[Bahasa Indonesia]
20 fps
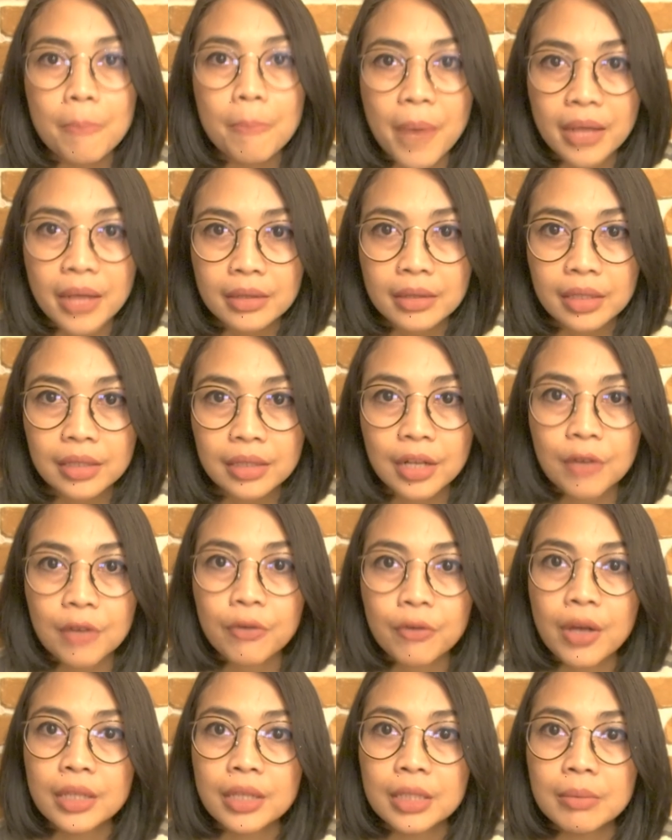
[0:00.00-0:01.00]
Patrick dan
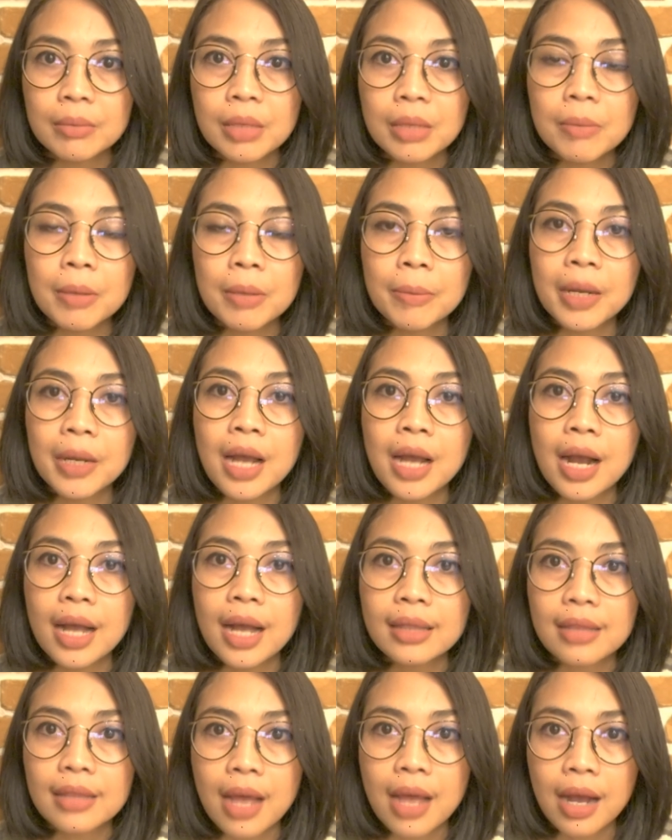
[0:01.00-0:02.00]
Fadime
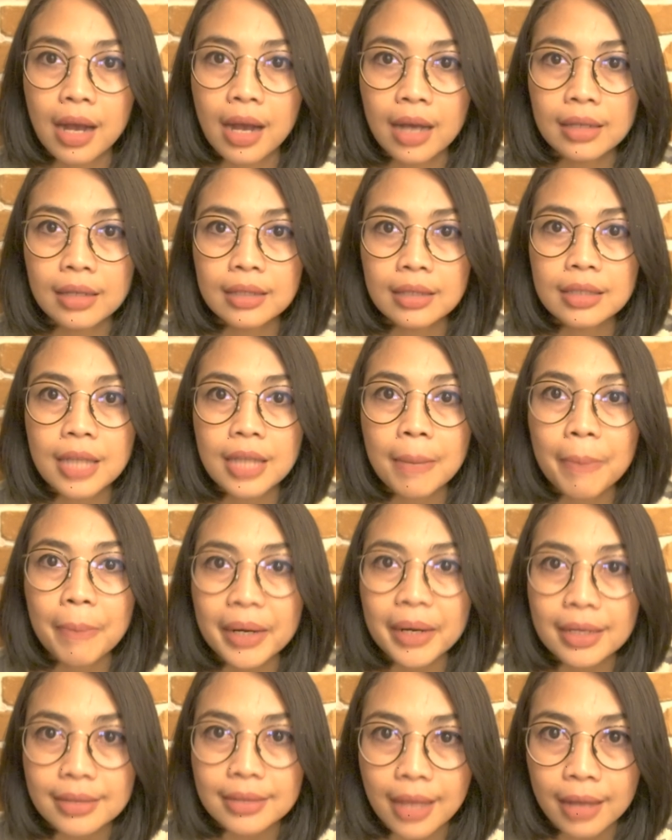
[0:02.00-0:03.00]
berpegangan tangan dan
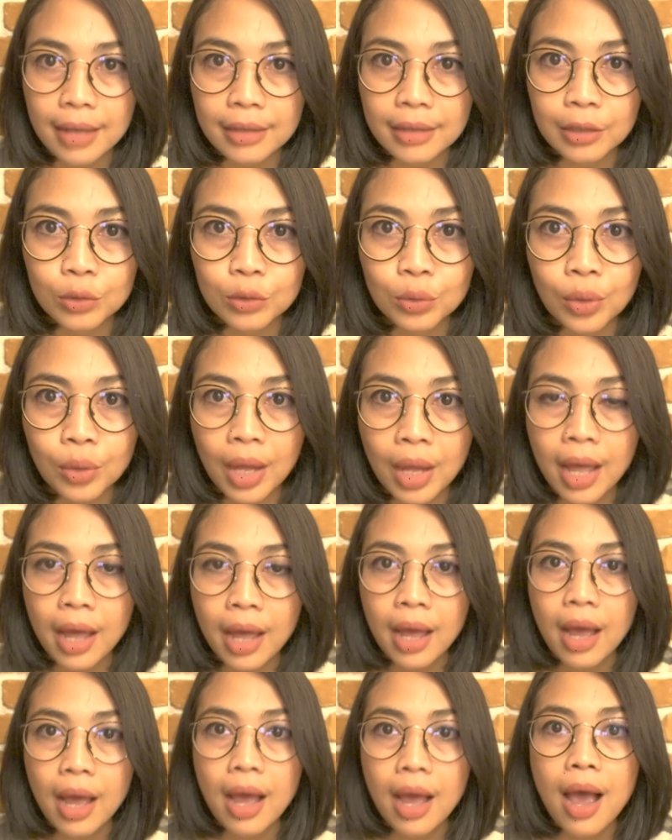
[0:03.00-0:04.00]
pada saat
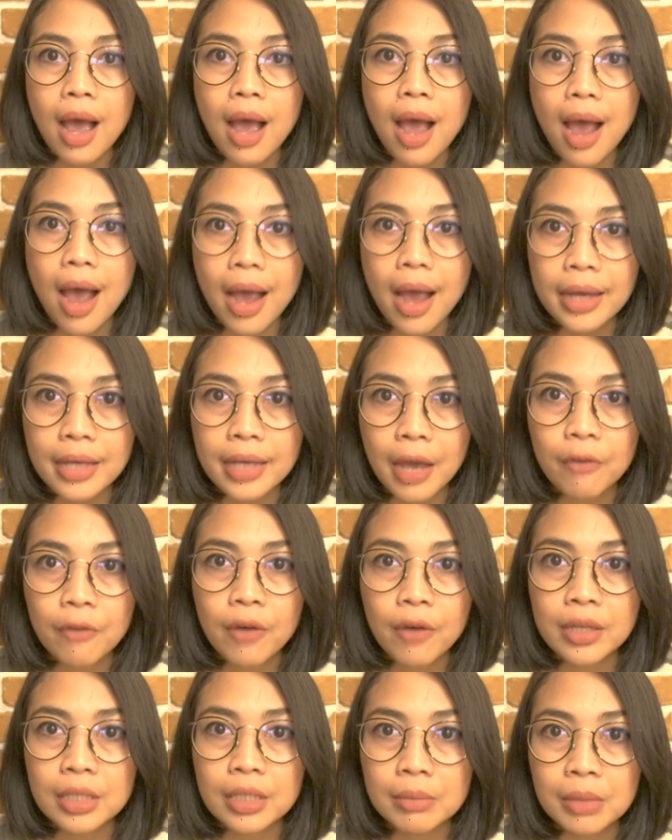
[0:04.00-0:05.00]
itulah ayah
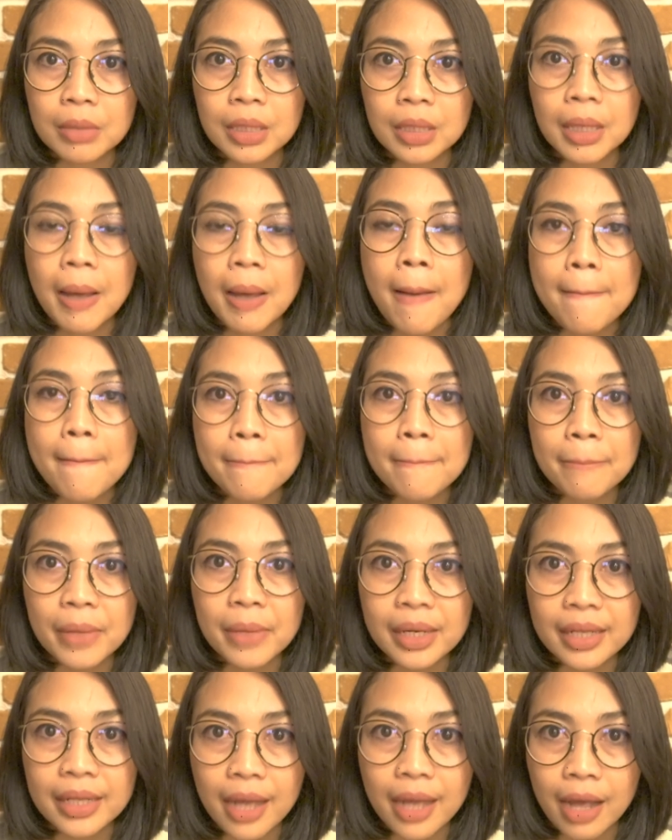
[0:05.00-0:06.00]
Fadime
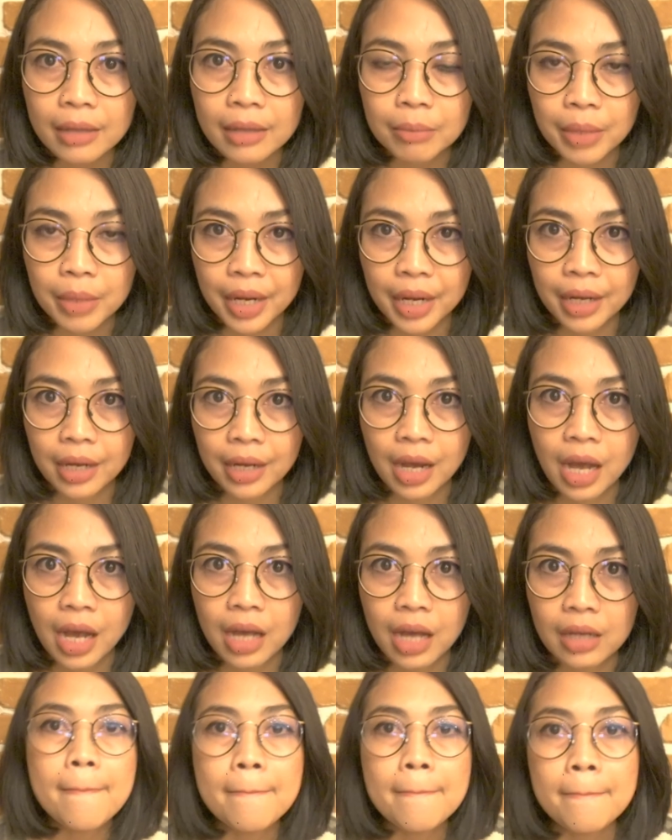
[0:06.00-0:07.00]
melihat
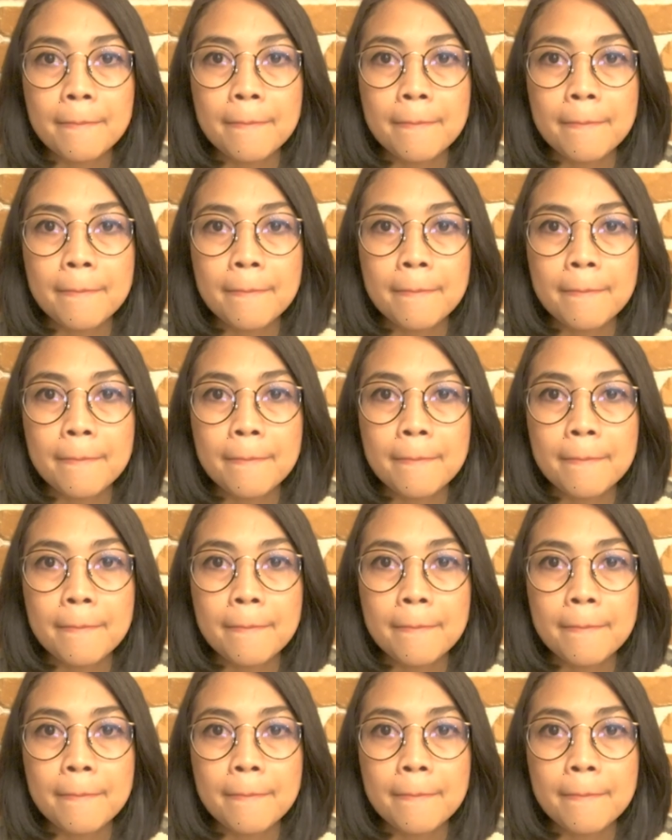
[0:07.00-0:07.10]
mereka.